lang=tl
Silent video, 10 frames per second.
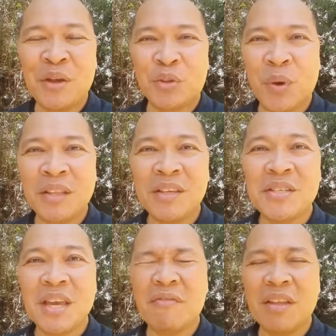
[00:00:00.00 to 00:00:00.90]

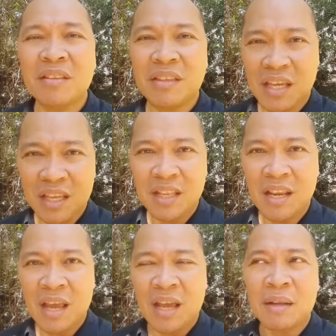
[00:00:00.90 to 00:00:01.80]

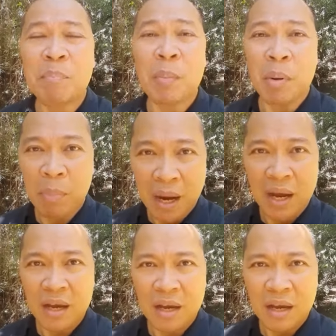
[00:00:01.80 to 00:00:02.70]
2017 pababa
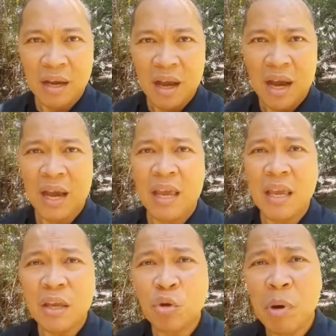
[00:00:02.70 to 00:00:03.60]
ay
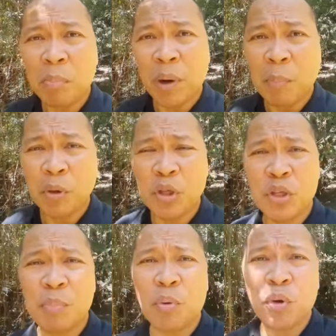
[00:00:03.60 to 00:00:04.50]
yung mga properties
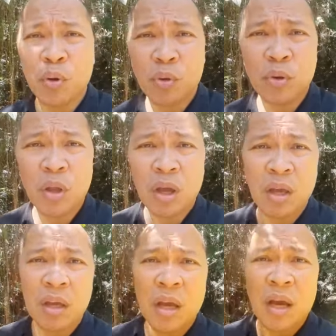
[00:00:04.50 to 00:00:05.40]
na po yon
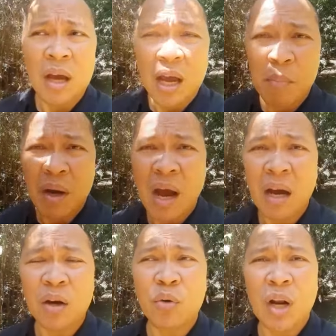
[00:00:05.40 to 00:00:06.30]
ay
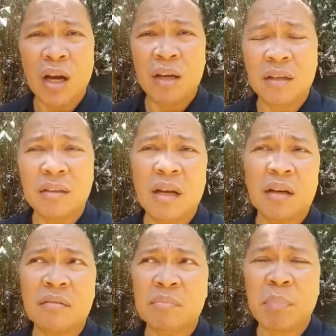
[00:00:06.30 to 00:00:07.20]
magkakaroon na
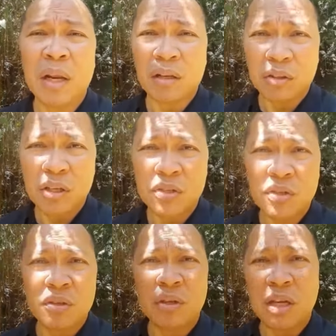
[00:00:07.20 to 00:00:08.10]
ng penalties,
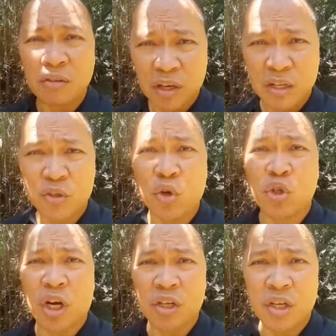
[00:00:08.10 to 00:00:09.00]
interest
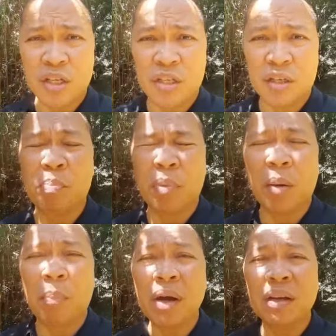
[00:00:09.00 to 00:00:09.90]
surcharges
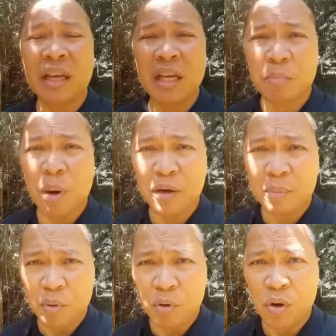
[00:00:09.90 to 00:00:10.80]
kapag nag-expire na
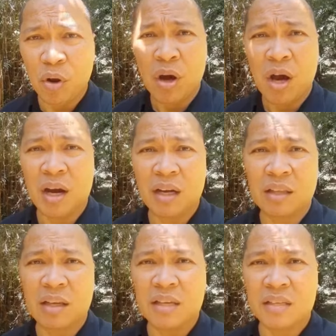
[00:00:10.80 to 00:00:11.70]
po ang
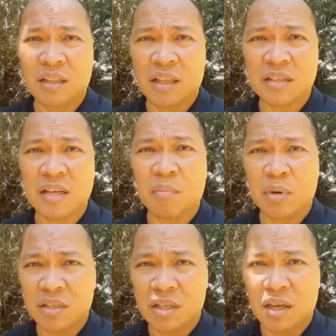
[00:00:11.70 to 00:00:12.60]
ating estate tax
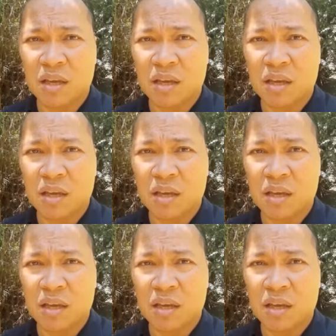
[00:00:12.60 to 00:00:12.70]
amnesty.